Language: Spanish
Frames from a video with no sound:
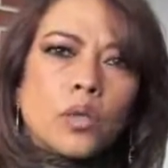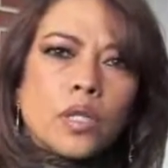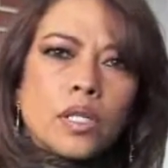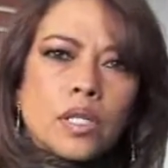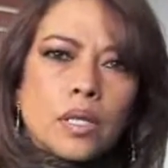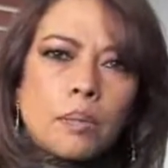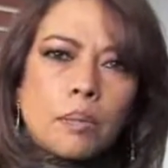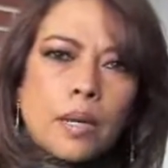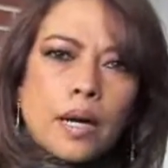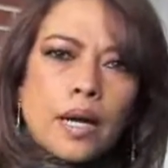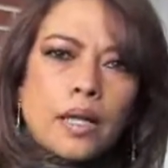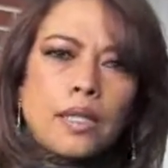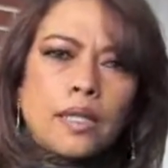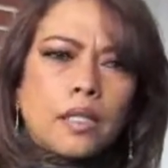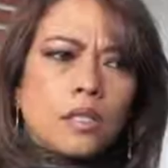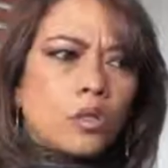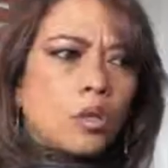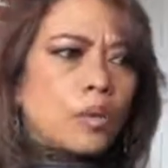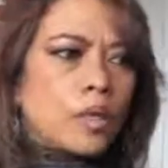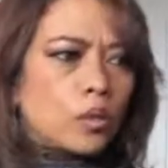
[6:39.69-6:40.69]
Municipal
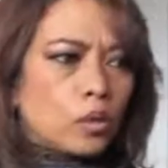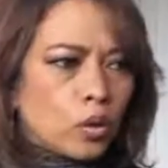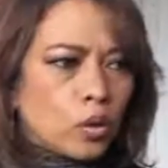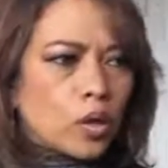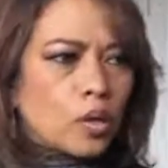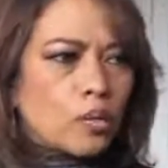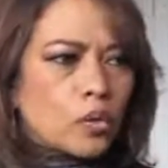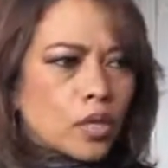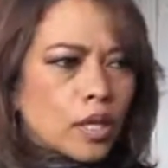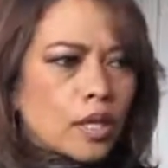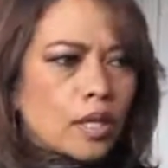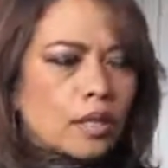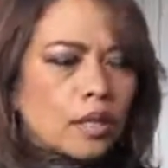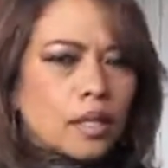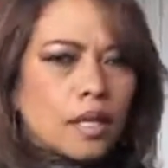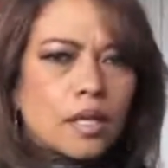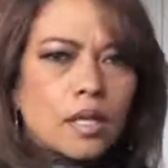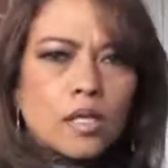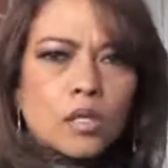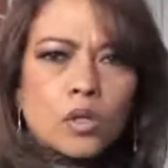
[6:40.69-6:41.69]
y sobre todo como
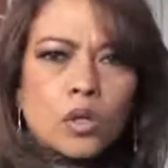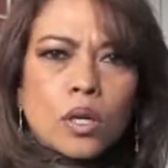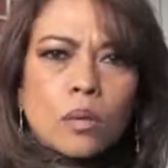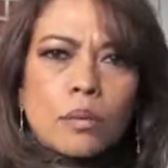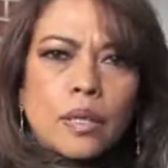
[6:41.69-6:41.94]
Secretaría de Gestión